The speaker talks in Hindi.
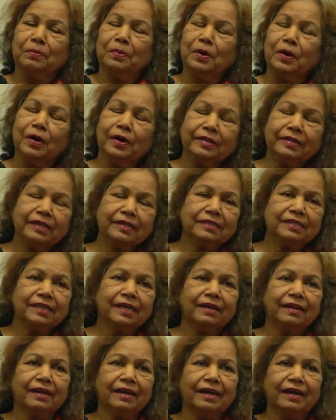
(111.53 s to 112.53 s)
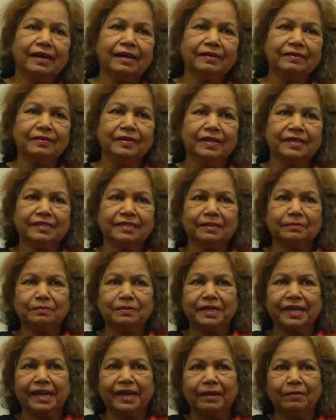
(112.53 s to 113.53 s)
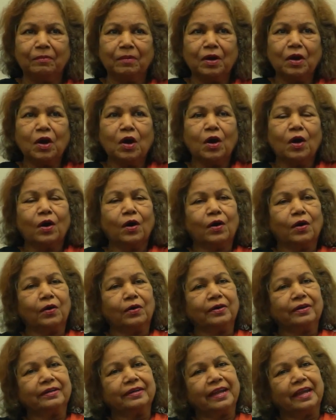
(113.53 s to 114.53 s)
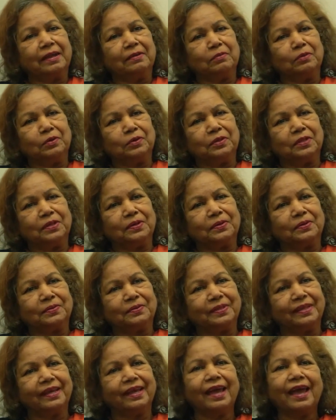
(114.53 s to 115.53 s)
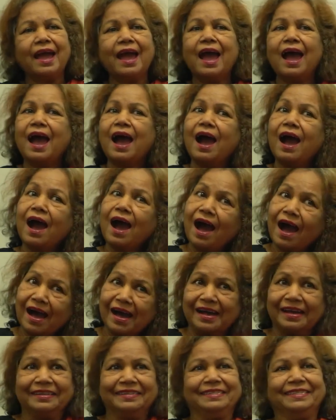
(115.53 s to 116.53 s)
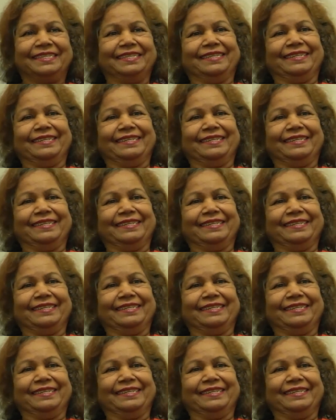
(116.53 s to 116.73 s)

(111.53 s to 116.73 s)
बहुत अच्छा रहा ये सब टाइम और टाइम होते होते आज